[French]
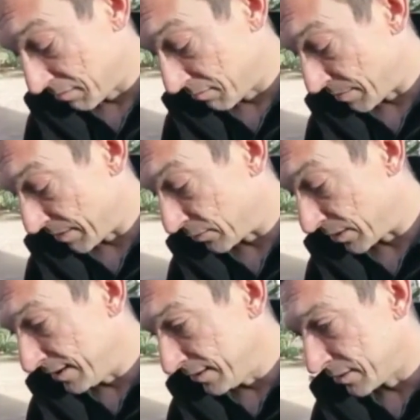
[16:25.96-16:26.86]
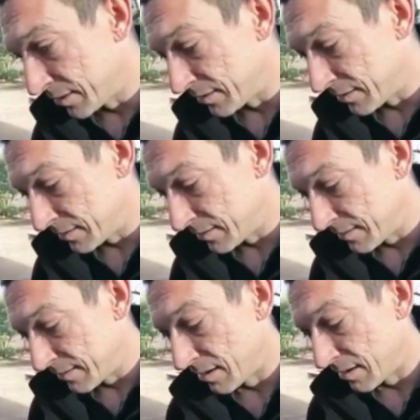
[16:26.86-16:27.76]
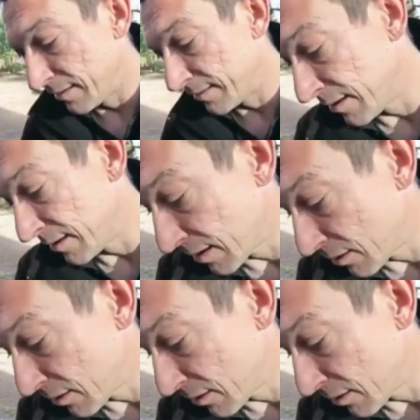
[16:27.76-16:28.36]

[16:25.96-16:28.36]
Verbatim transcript: Pas mes toilettes, quoi. Là, ça y est, ça a